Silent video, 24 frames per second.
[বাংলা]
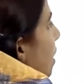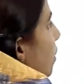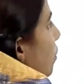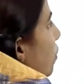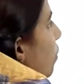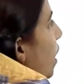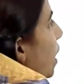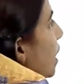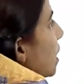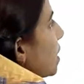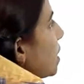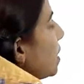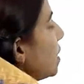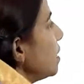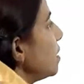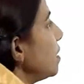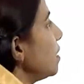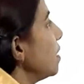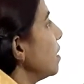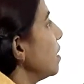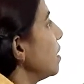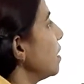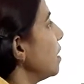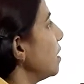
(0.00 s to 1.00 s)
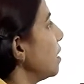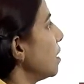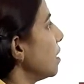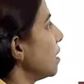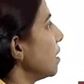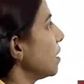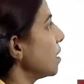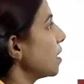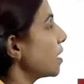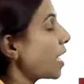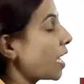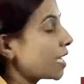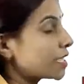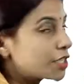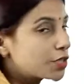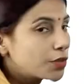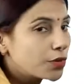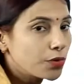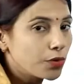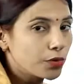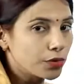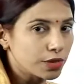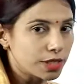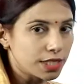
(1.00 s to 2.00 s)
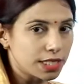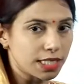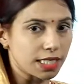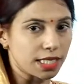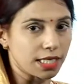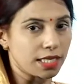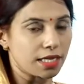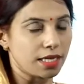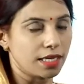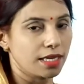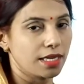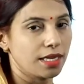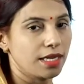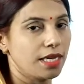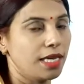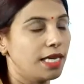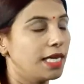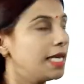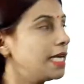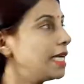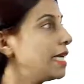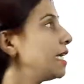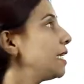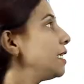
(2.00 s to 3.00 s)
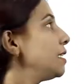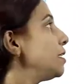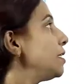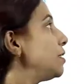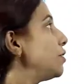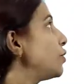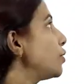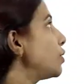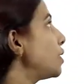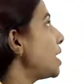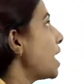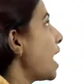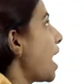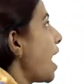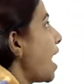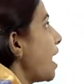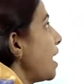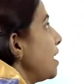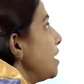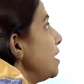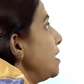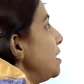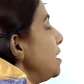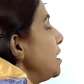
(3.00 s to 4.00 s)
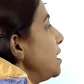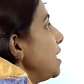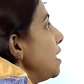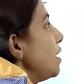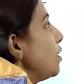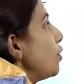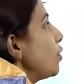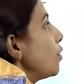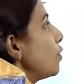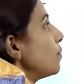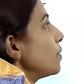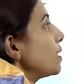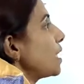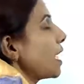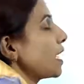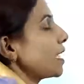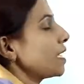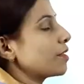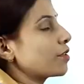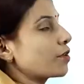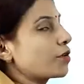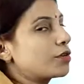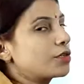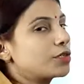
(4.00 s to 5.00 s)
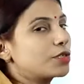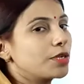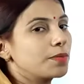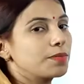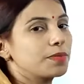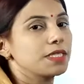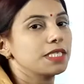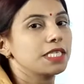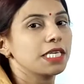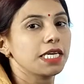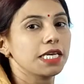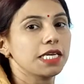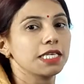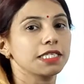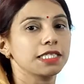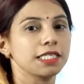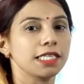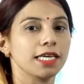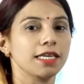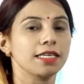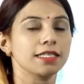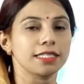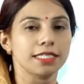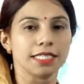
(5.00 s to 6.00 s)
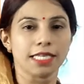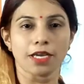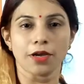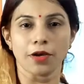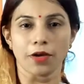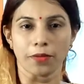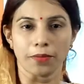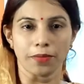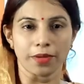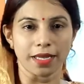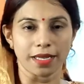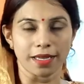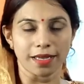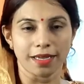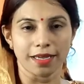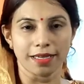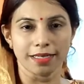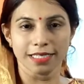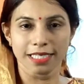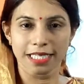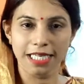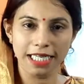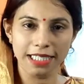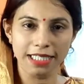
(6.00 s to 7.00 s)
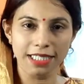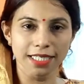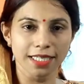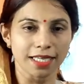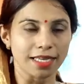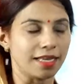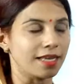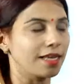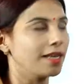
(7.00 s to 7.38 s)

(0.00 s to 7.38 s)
ওয়ার্কিং কাজ করছে এই যদি আইএনজি এরকম থাকে তখন সব ছে ছে ছে হবে ঠিক আছে